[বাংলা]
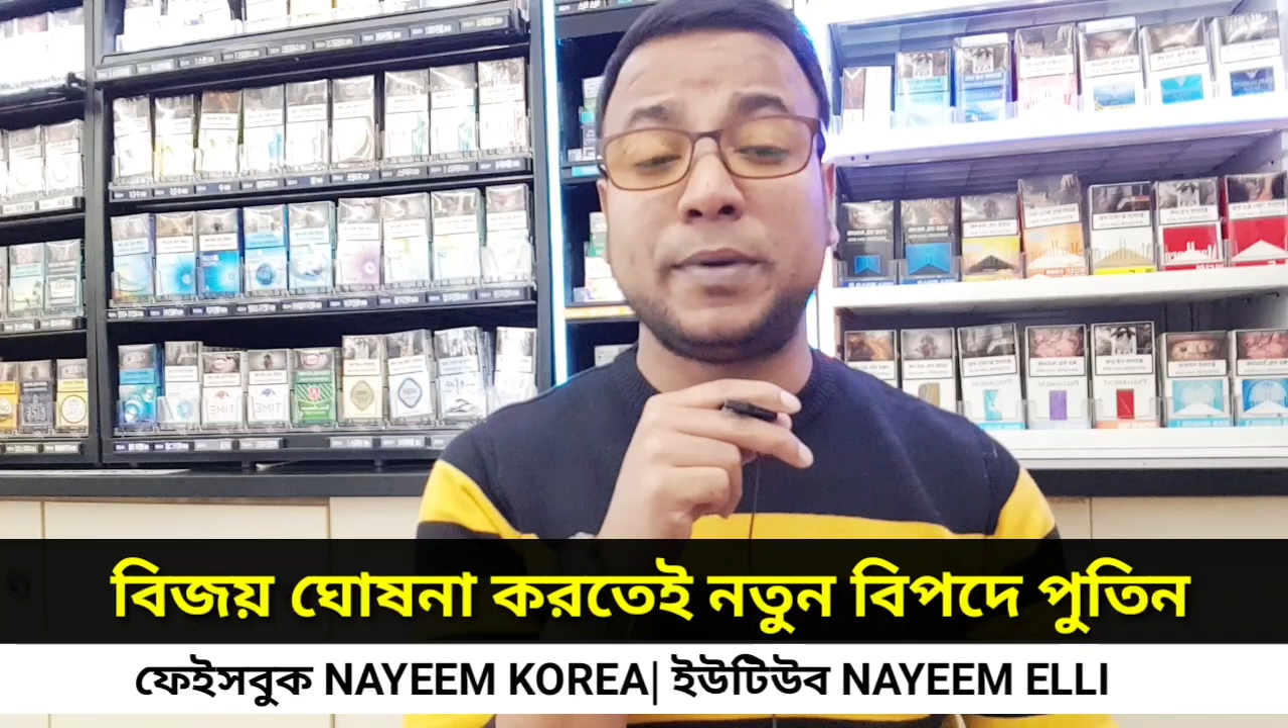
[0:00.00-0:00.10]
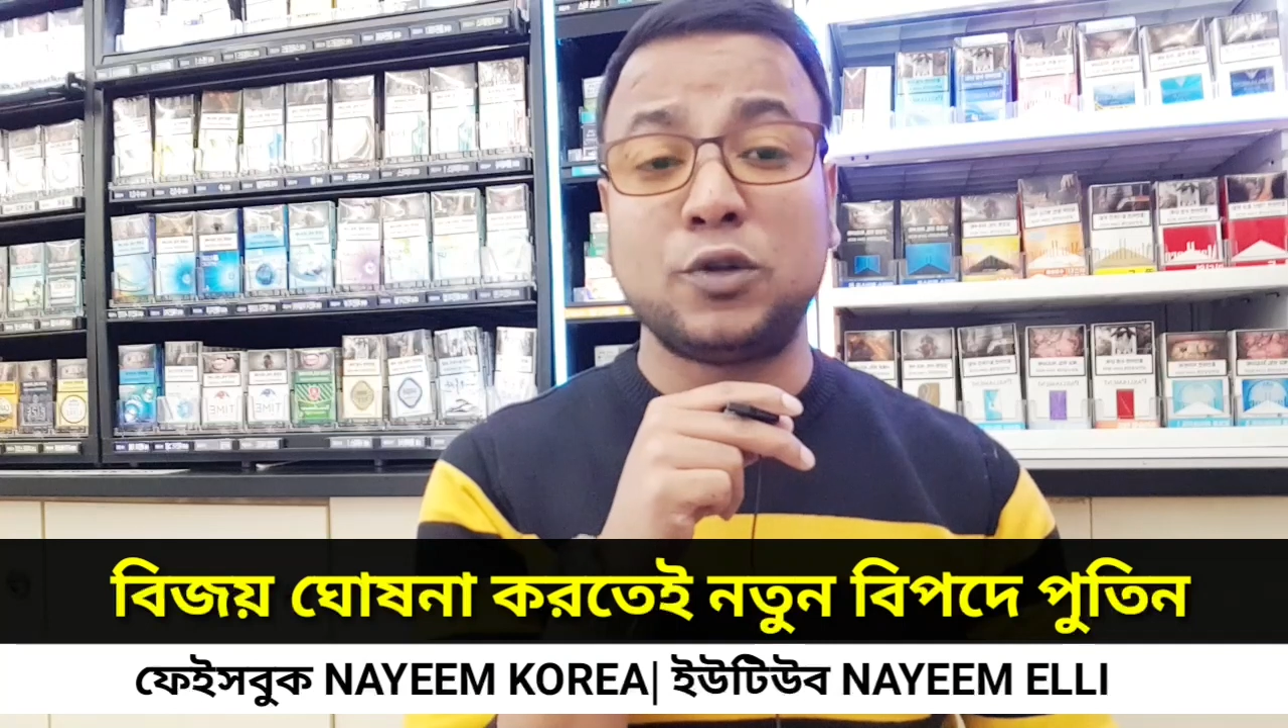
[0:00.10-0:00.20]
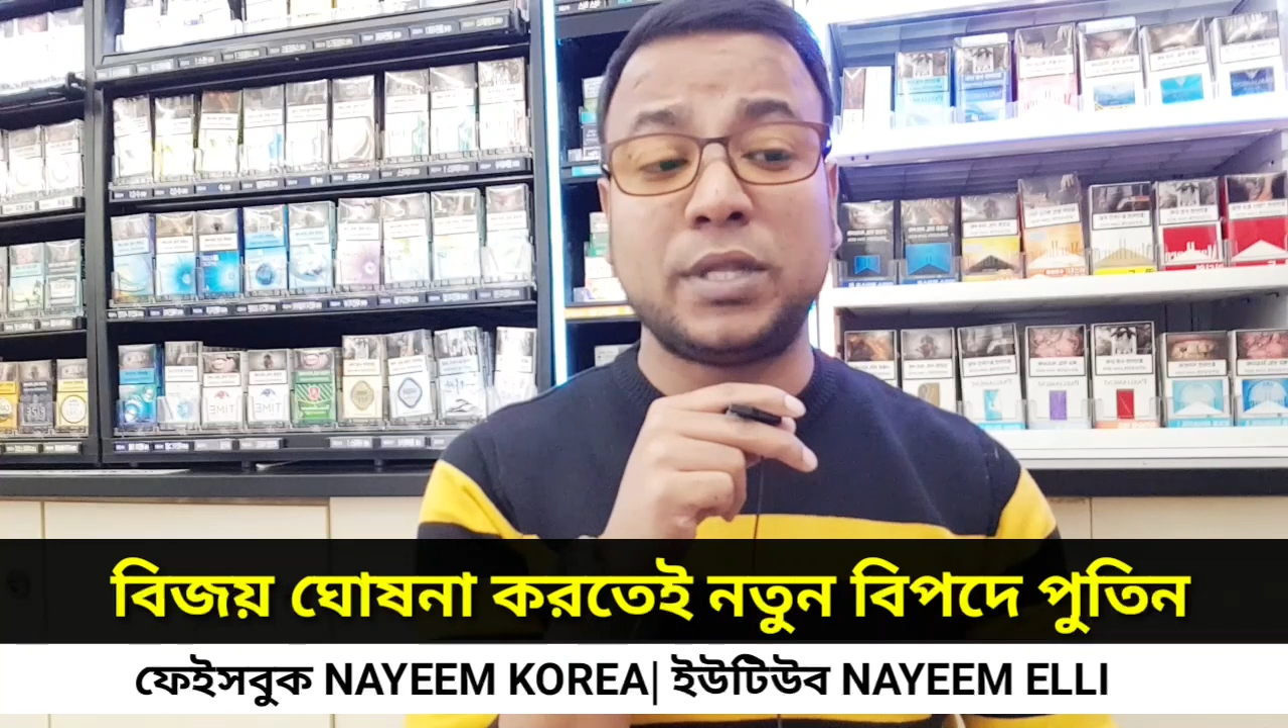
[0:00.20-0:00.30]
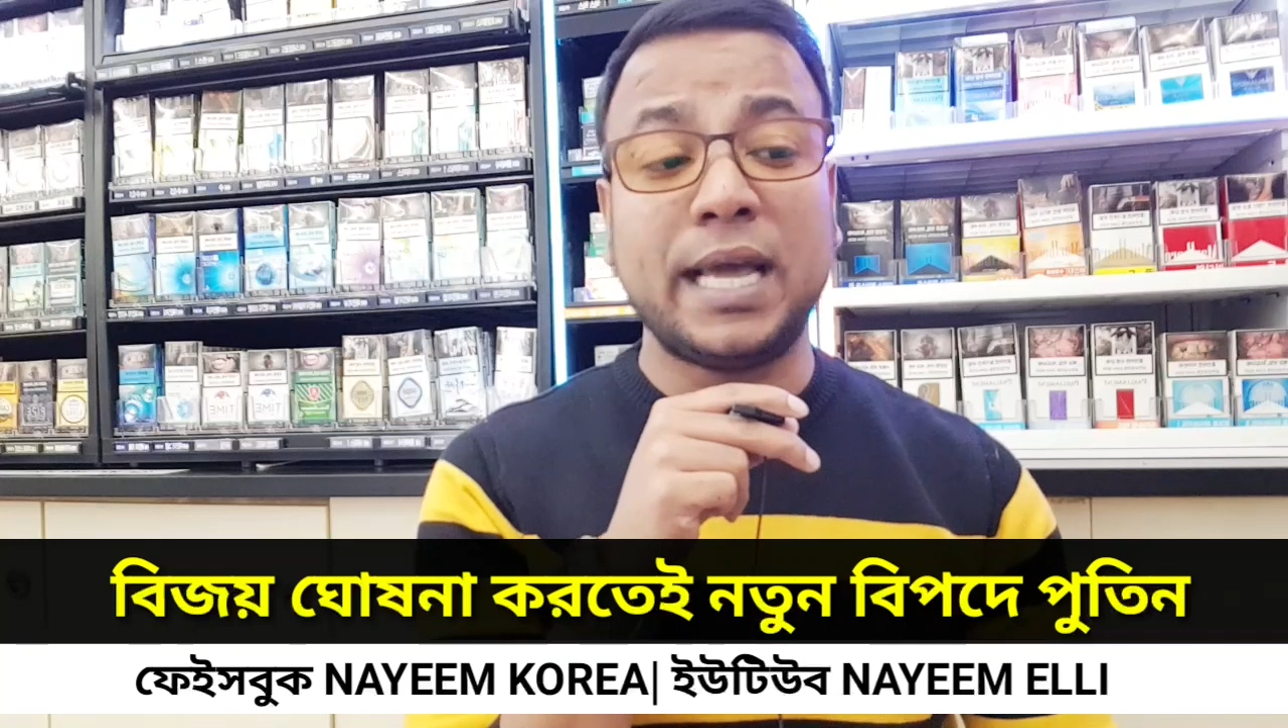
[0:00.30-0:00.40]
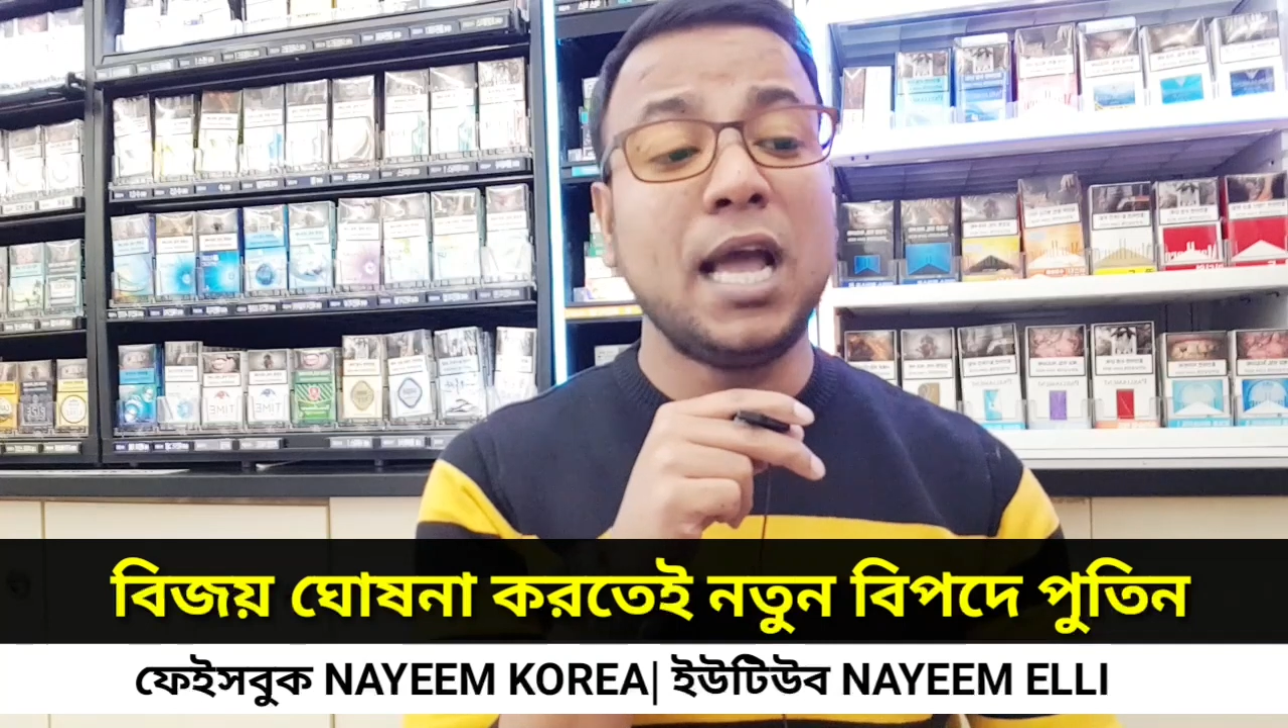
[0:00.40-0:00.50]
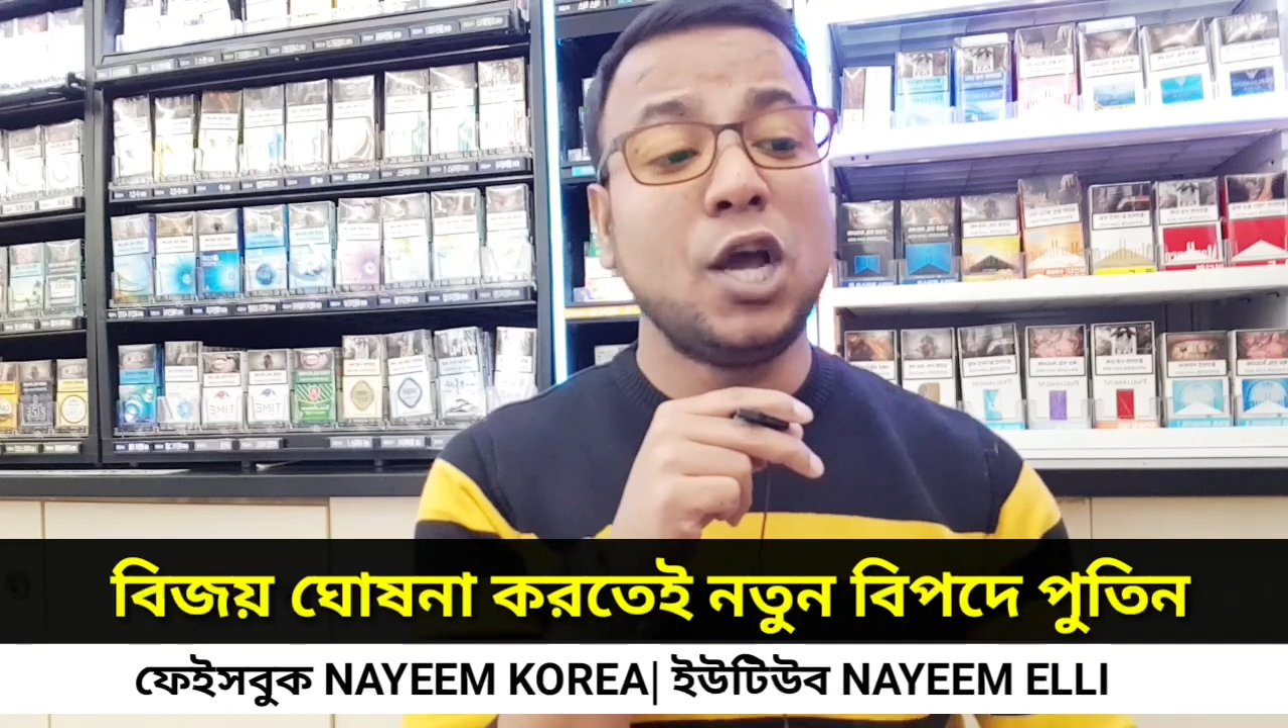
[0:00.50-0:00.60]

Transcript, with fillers: বিরুদ্ধে